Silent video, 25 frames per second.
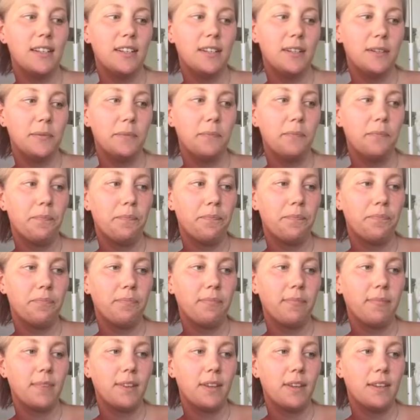ähm,
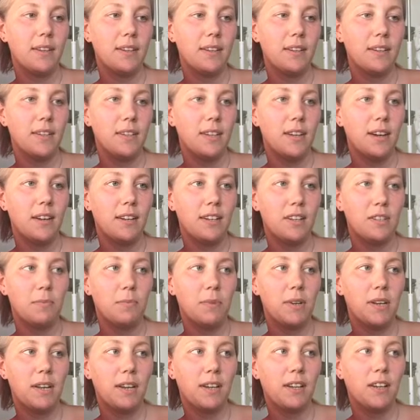ja, dass
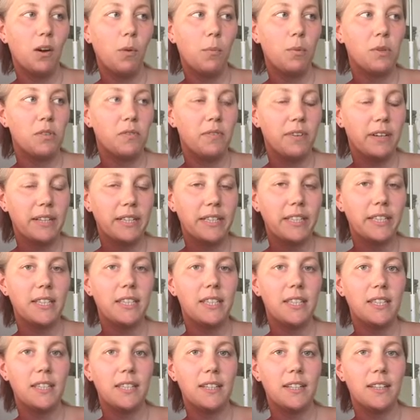man da, glaube ich,
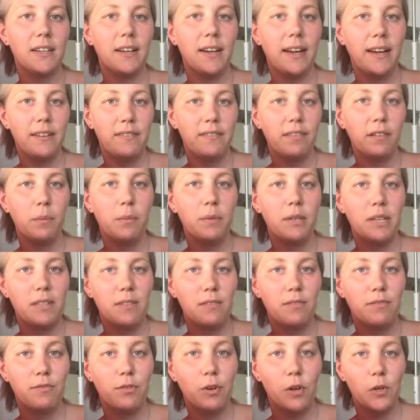wirklich einfach mit
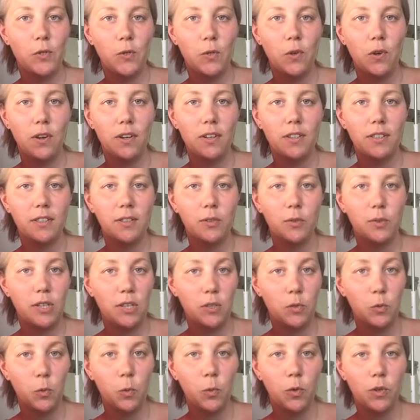diesen
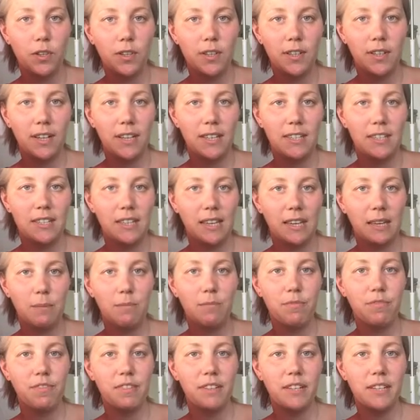Vorsorgeuntersuchungen
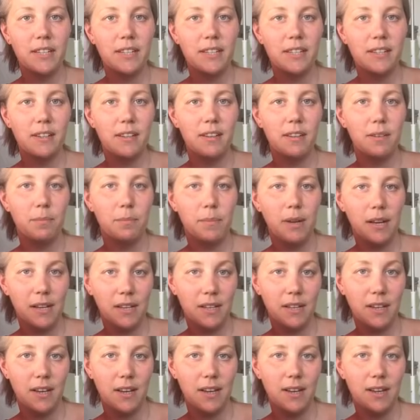extrem viel
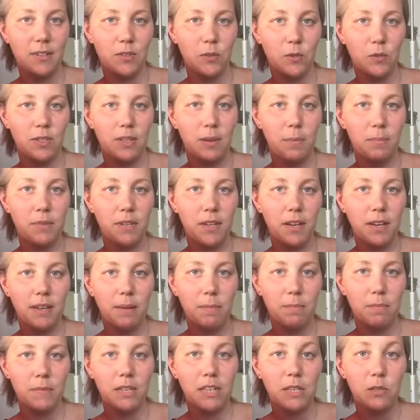machen kann. Also es gibt ja
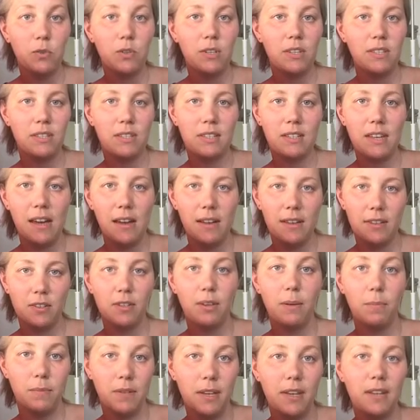eben nicht nur diese, da
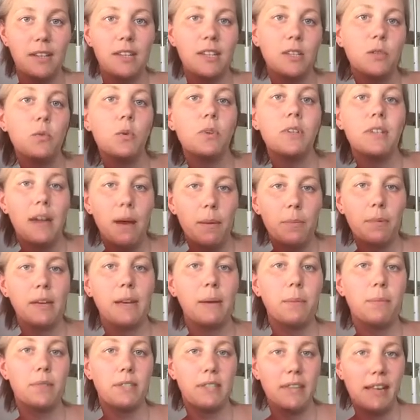also gibt ja nicht nur
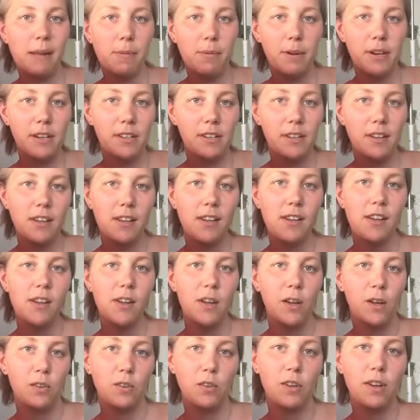Darmkrebs selber,
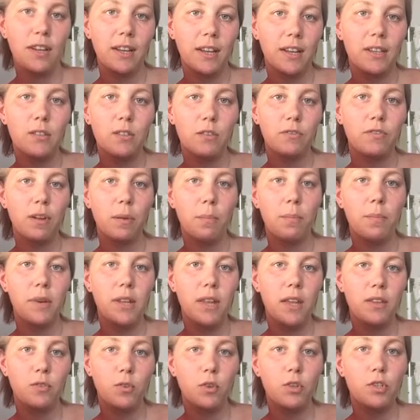sondern ganz oft hat
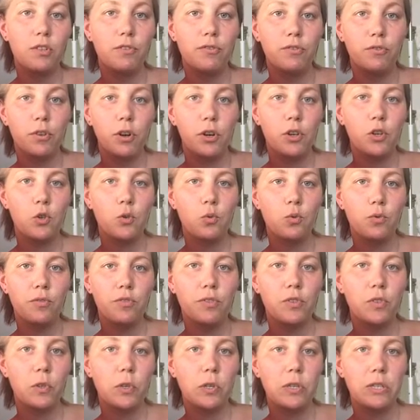man ja solche
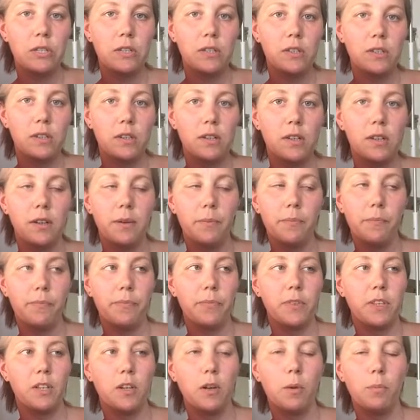Vorstufen, solche,
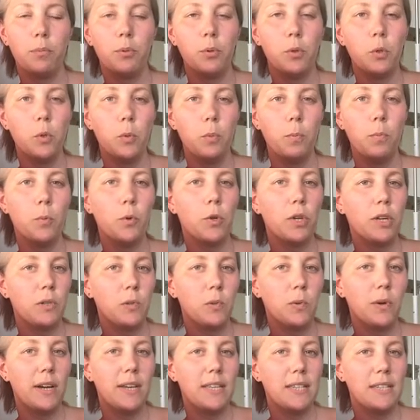ähm, ich glaube Polypen oder
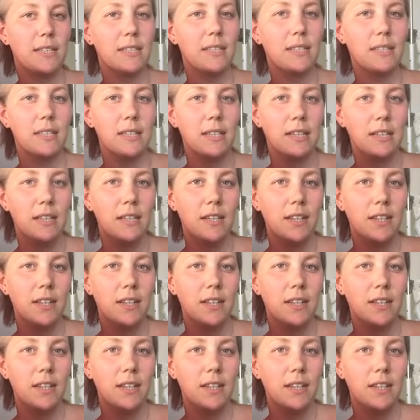so heißt das,